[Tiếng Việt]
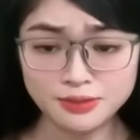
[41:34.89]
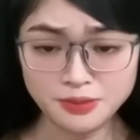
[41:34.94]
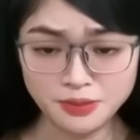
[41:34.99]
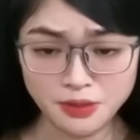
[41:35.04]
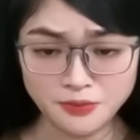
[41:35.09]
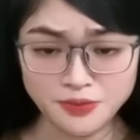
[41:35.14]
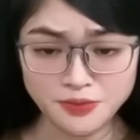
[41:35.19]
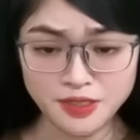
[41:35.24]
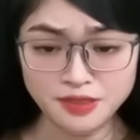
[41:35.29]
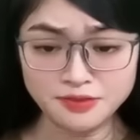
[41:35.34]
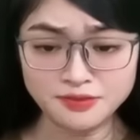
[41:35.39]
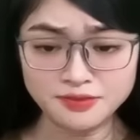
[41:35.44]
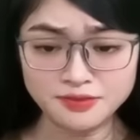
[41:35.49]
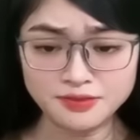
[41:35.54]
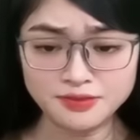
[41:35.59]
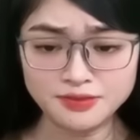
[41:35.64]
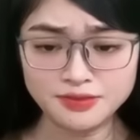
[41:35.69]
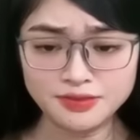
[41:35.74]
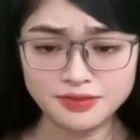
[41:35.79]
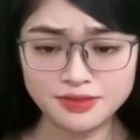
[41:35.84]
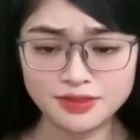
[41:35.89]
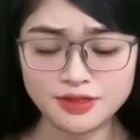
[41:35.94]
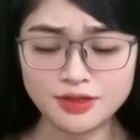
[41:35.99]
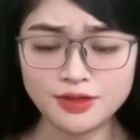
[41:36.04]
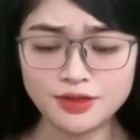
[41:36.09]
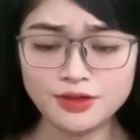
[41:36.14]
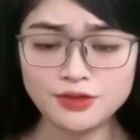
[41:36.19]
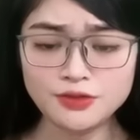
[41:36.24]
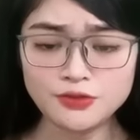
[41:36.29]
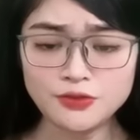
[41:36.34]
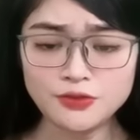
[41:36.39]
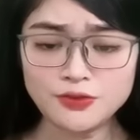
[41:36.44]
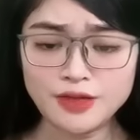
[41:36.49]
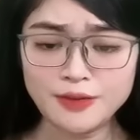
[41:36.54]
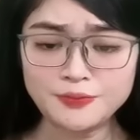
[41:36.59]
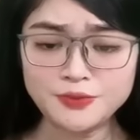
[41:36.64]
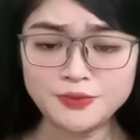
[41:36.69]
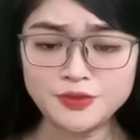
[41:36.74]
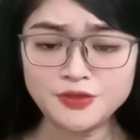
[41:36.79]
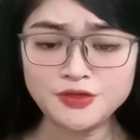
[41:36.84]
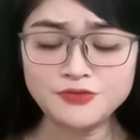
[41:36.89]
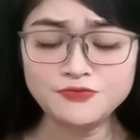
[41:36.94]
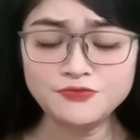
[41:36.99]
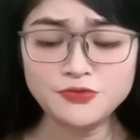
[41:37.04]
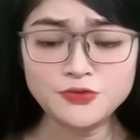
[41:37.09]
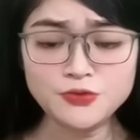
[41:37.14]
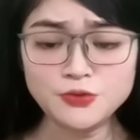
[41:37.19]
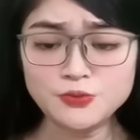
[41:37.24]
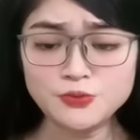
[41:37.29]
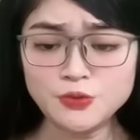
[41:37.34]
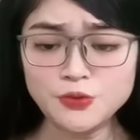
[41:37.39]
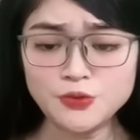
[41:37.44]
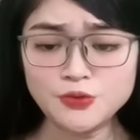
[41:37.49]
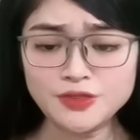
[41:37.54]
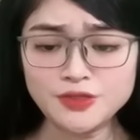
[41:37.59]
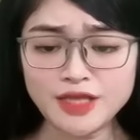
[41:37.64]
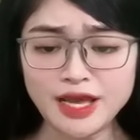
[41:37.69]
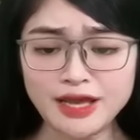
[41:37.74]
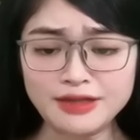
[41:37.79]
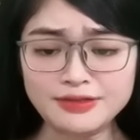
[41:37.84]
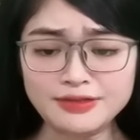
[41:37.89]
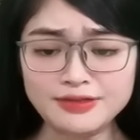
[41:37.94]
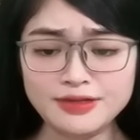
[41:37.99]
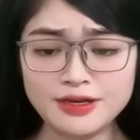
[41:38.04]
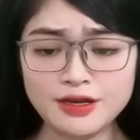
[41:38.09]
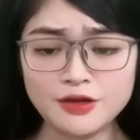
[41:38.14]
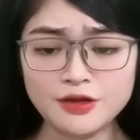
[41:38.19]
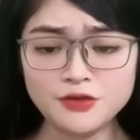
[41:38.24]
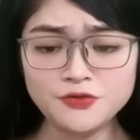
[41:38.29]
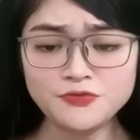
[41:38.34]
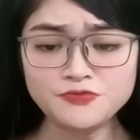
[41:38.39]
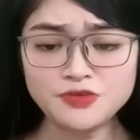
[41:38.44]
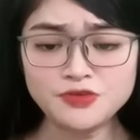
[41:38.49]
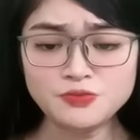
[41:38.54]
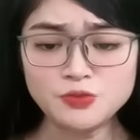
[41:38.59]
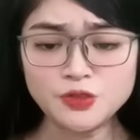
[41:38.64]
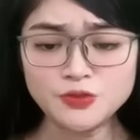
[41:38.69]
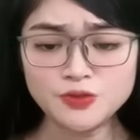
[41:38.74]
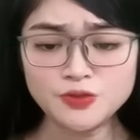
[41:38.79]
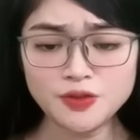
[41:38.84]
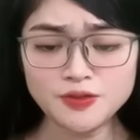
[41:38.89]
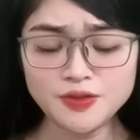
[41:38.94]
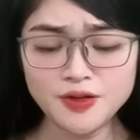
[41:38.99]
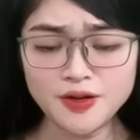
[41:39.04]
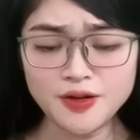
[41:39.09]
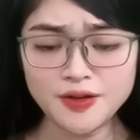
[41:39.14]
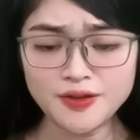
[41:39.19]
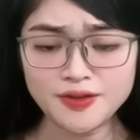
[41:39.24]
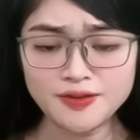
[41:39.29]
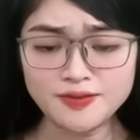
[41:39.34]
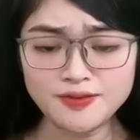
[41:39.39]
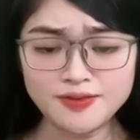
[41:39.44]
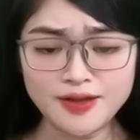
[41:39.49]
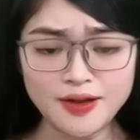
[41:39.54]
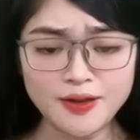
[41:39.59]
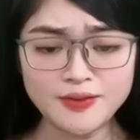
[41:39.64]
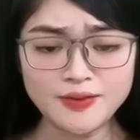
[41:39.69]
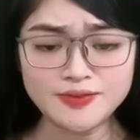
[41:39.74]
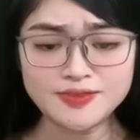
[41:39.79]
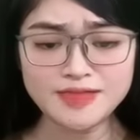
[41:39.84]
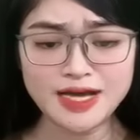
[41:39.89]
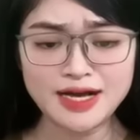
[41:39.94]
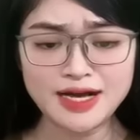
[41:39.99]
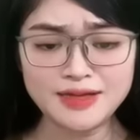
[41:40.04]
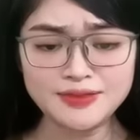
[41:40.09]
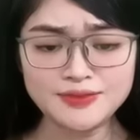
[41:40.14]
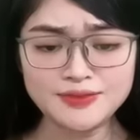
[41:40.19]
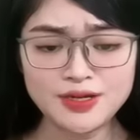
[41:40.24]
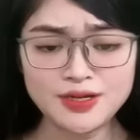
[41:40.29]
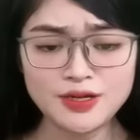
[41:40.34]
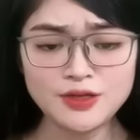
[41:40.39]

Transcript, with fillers: Ngọc Hân. Tôi cảm thấy vô cùng hổ thẹn vì muốn thoát khỏi nhà họ Giang.